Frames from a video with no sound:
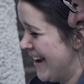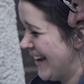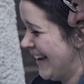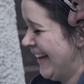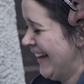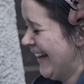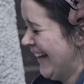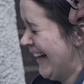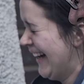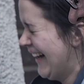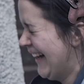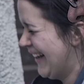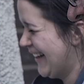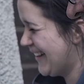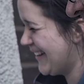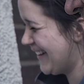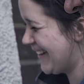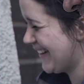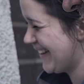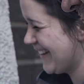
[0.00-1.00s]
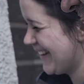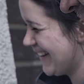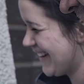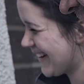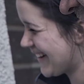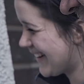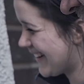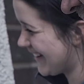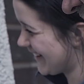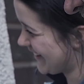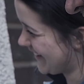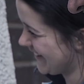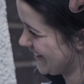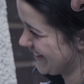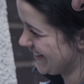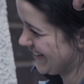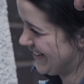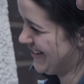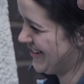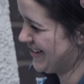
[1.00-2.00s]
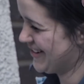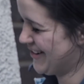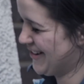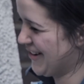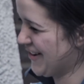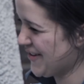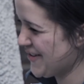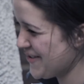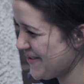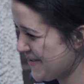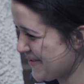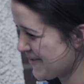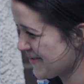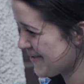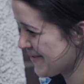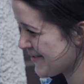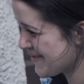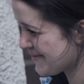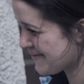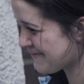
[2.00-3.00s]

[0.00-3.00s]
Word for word: bin. Ich wohne gleich gegenüber von der Werkstatt in